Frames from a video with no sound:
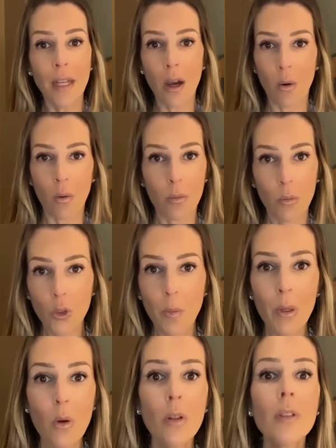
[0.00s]
Não, muito
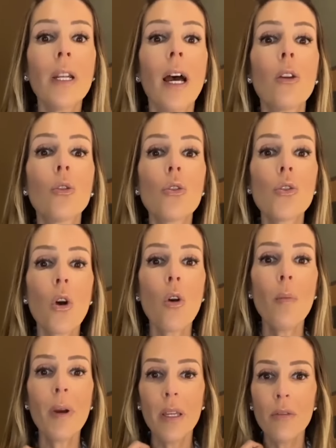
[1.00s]
pelo contrário, eu tô só
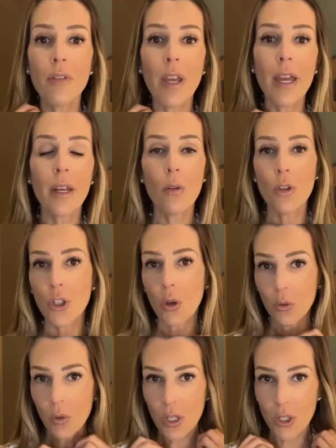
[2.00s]
com uma Riviera hoje que
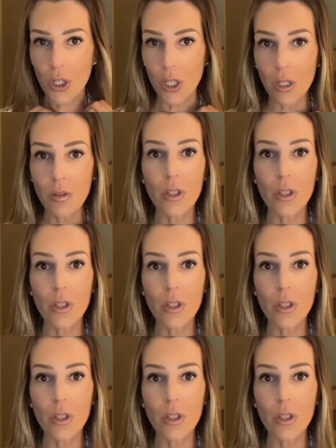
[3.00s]
eu nunca tiro,